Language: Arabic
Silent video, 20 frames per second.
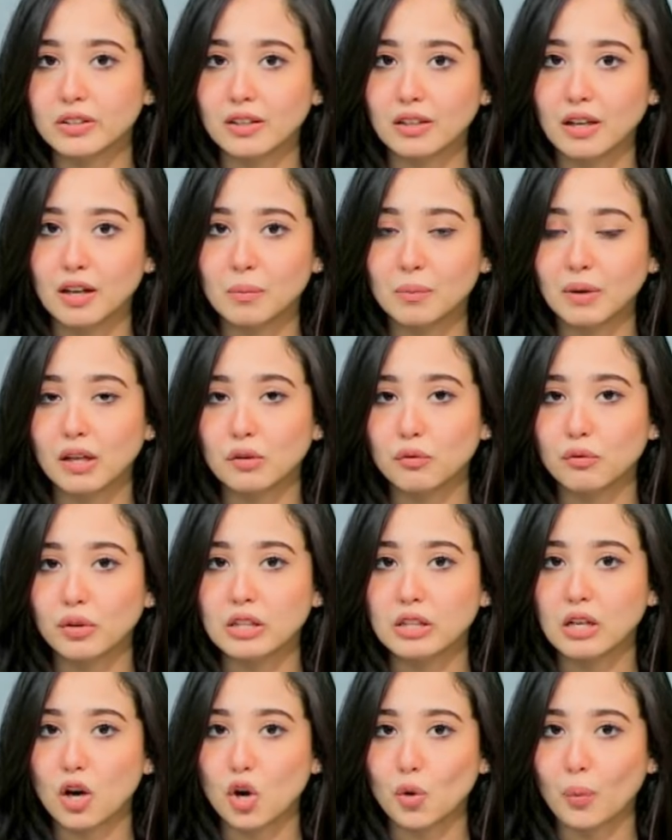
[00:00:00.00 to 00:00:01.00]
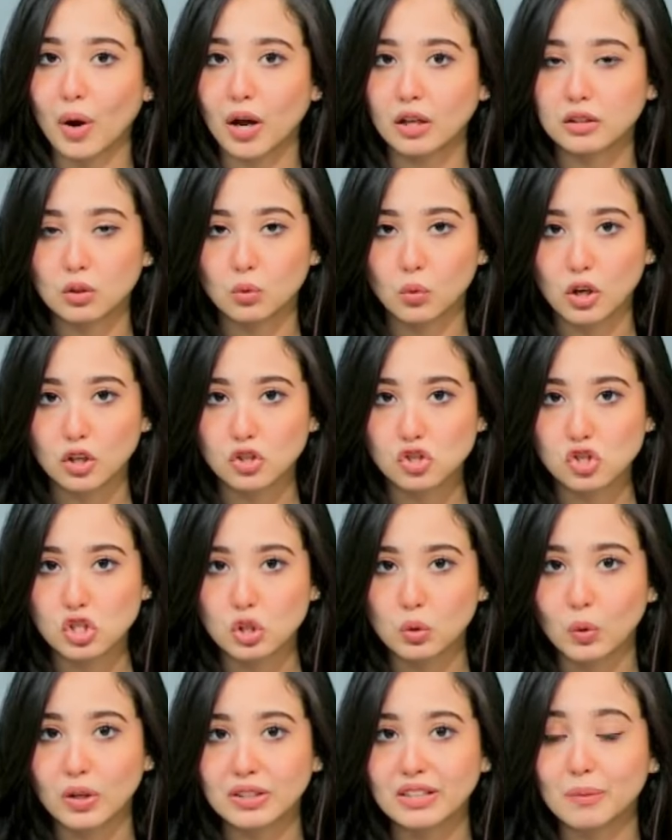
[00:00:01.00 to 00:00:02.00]
العامة
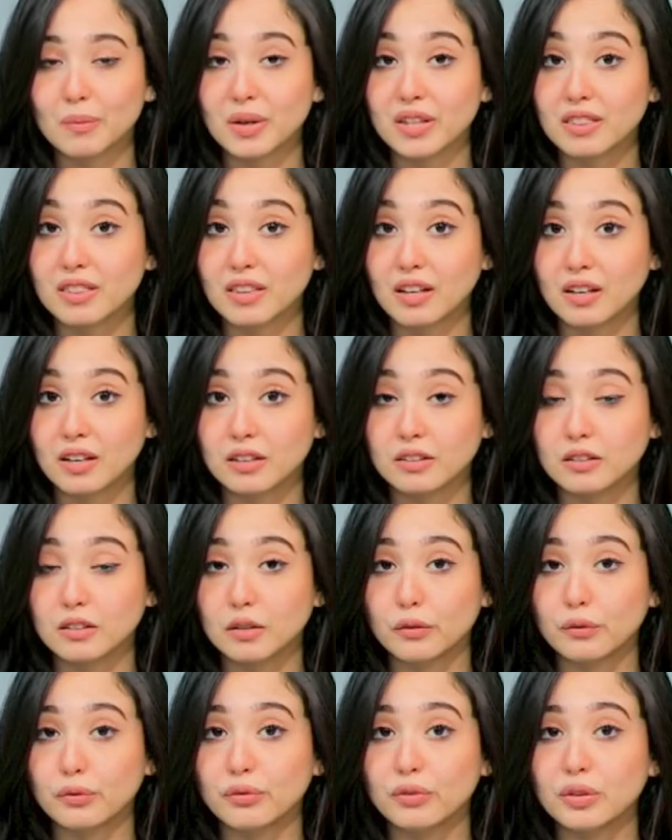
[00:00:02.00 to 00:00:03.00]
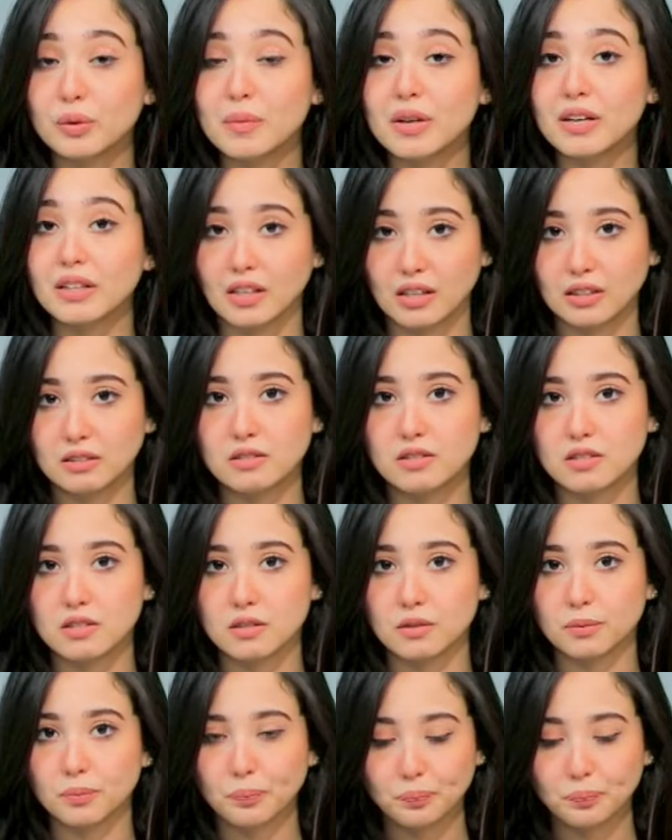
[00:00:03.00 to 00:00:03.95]
2024 وتمثلت فيما يأتي